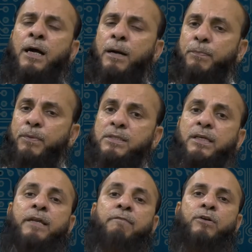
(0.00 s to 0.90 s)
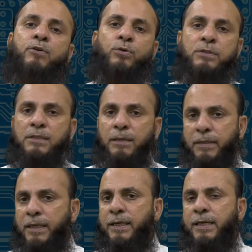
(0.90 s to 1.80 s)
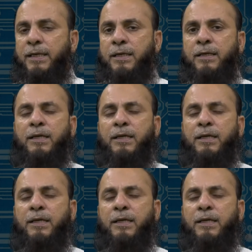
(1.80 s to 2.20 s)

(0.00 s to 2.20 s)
आपके पास कई विंडोज सामने आएगी